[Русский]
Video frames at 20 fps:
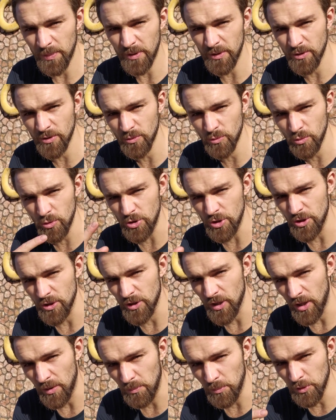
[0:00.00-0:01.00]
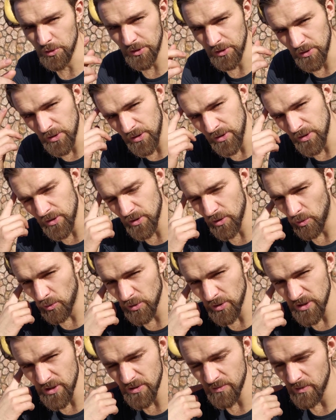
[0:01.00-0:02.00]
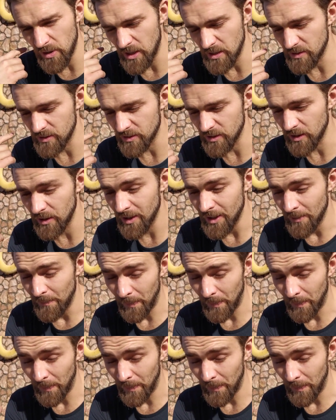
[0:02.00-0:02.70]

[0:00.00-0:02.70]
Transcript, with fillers: предыдущей наработанной нейронной связи. Да?